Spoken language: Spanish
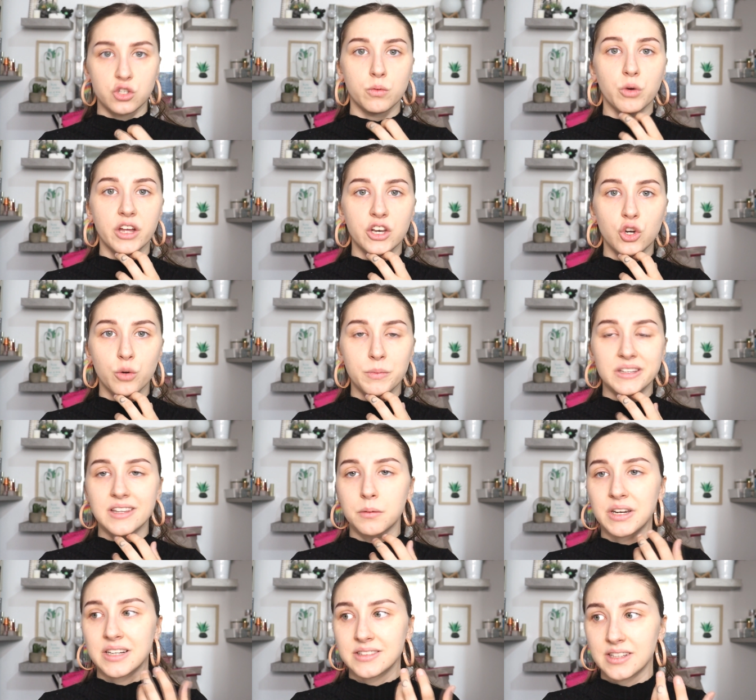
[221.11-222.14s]
Es como que no me
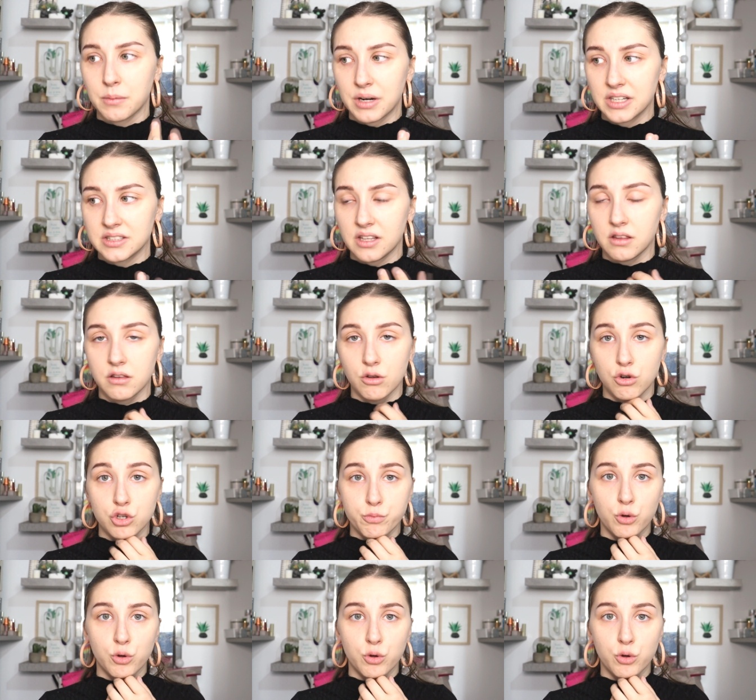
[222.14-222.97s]
termina de llamar la atención.